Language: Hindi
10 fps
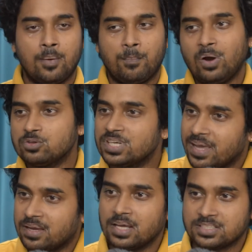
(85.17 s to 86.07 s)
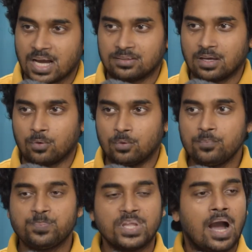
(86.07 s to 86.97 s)
मैं उसे देखना चाहता हूं
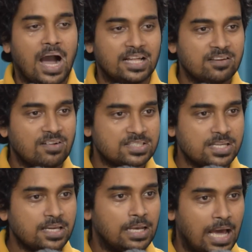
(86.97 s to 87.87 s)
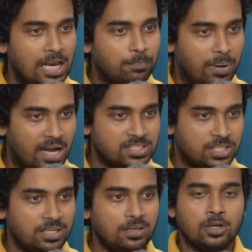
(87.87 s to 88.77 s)
आदिवासी की लाल भाजी
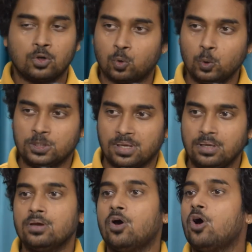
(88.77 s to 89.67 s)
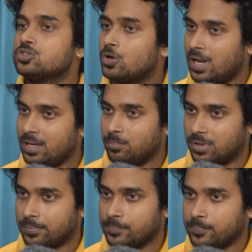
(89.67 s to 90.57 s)
कुल्थी और चौलाई में
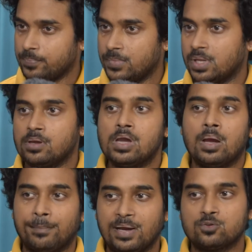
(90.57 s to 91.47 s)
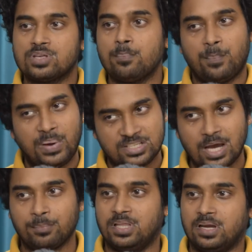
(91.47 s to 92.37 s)
मैं उसे पेजा
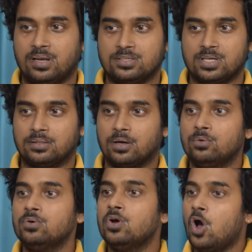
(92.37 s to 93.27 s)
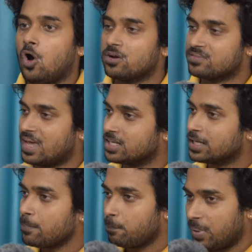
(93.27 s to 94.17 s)
में देखना चाहता हूं और सहजन
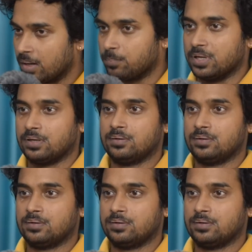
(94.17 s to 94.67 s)
के पेड़ पर